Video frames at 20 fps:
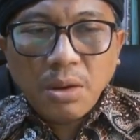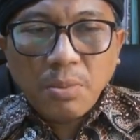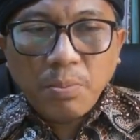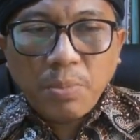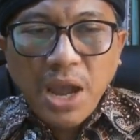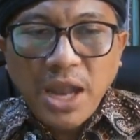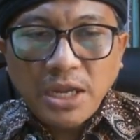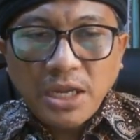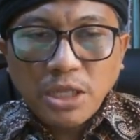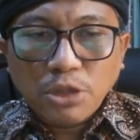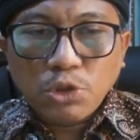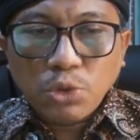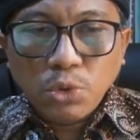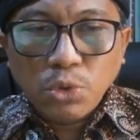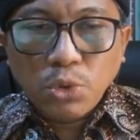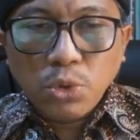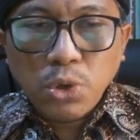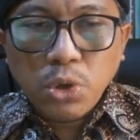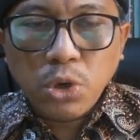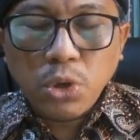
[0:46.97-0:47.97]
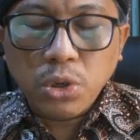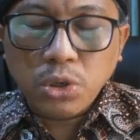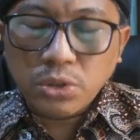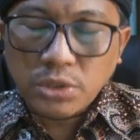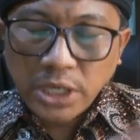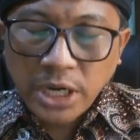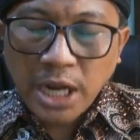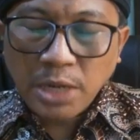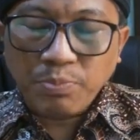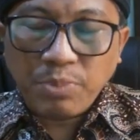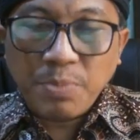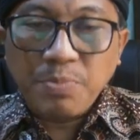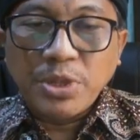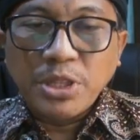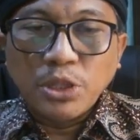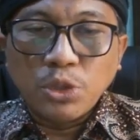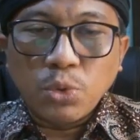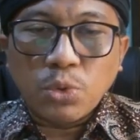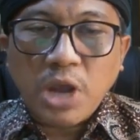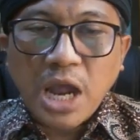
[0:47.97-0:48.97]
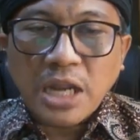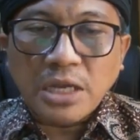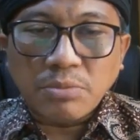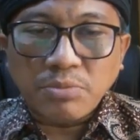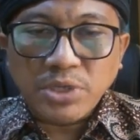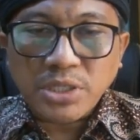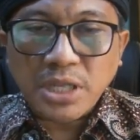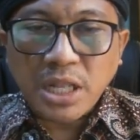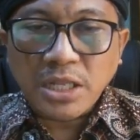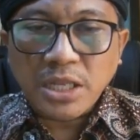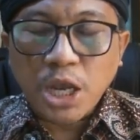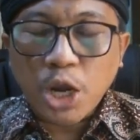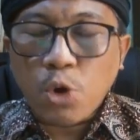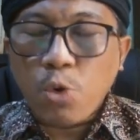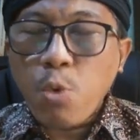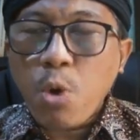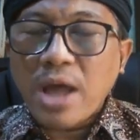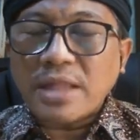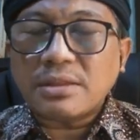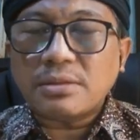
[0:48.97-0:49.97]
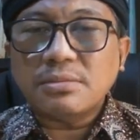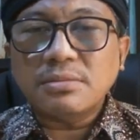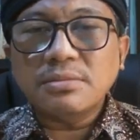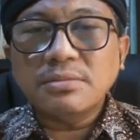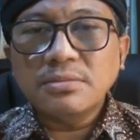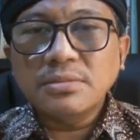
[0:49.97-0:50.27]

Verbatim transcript: Baik itu dengan pembentukan misalnya kuat